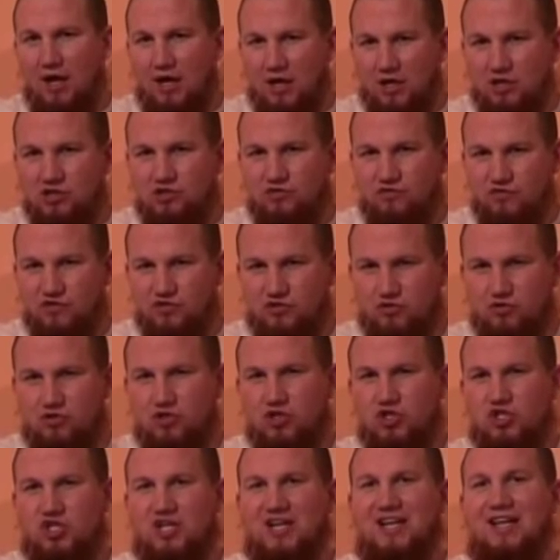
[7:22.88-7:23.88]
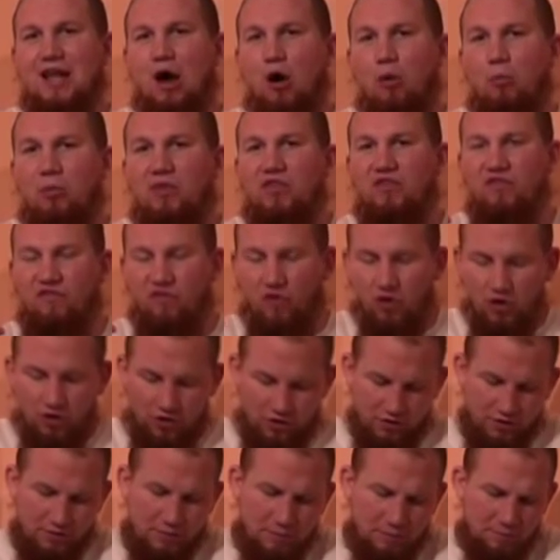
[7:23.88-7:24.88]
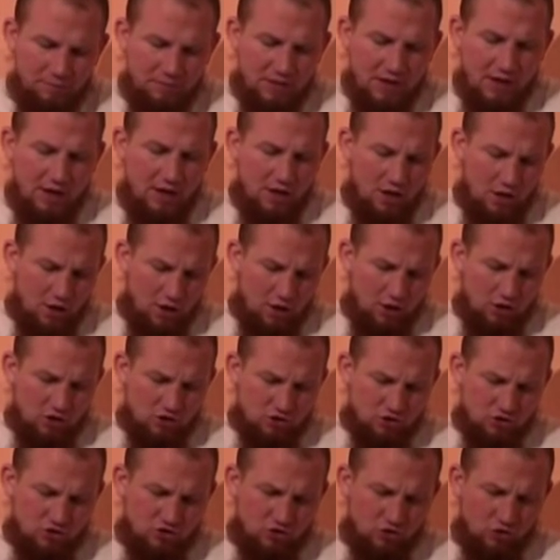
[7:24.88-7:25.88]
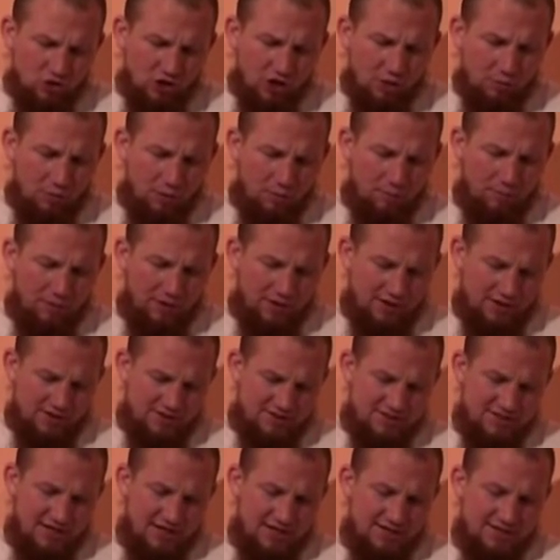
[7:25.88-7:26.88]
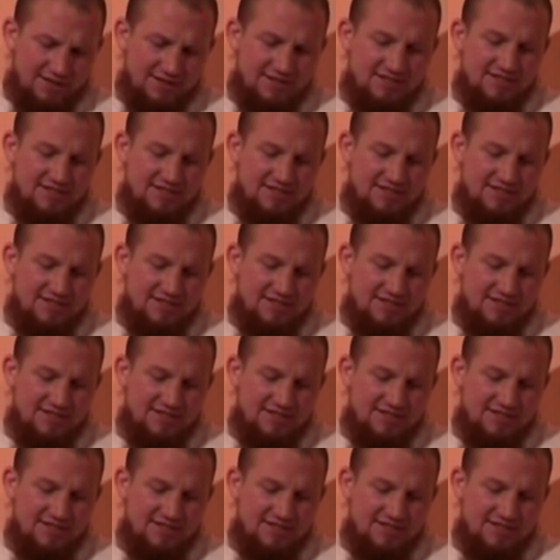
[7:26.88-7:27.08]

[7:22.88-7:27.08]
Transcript: sowieso nicht glauben wollen. So zu pakt Seite